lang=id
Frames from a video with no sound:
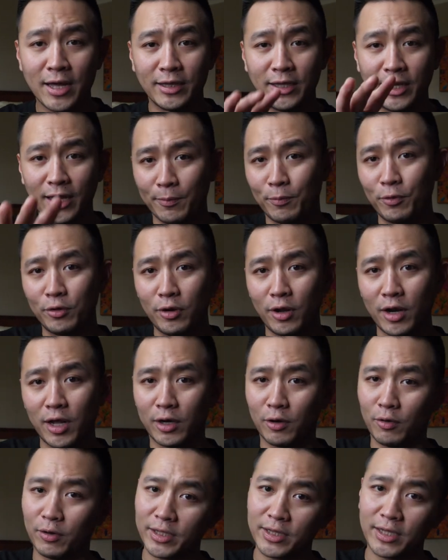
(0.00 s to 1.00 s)
30 dolar
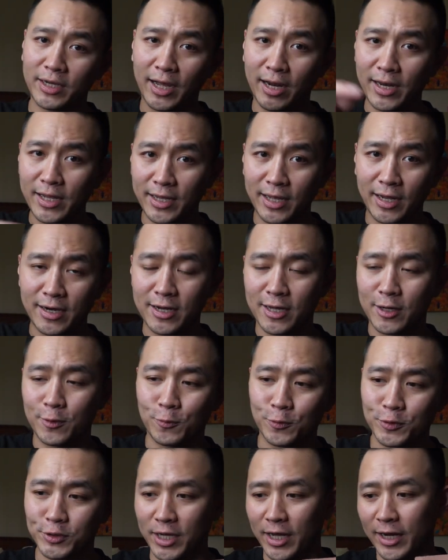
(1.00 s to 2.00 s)
kalau kita kalikan dengan
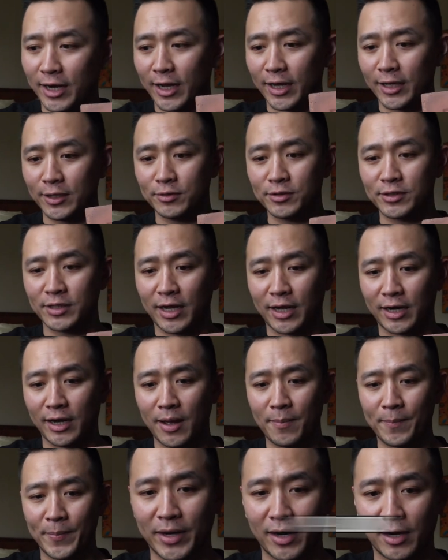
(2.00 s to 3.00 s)
kurs sekarang itu
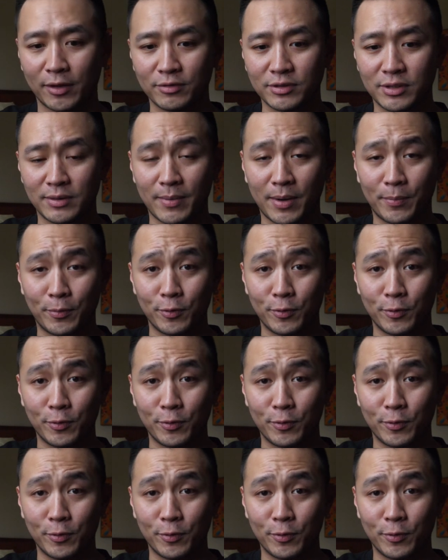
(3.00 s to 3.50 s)
seharga 450